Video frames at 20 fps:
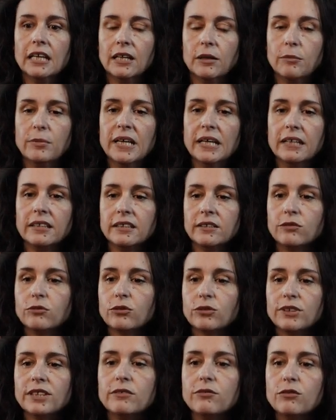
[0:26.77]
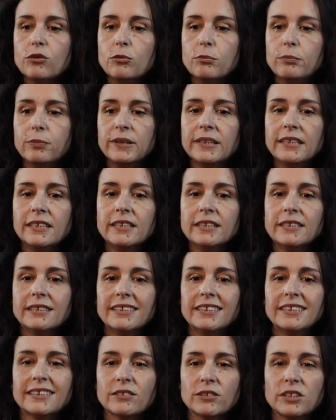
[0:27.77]
eh bien, ils vont développer
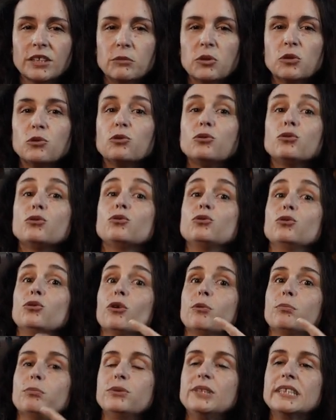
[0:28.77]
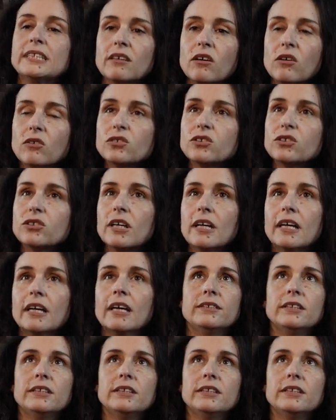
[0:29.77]
des sentiments de surpuissance,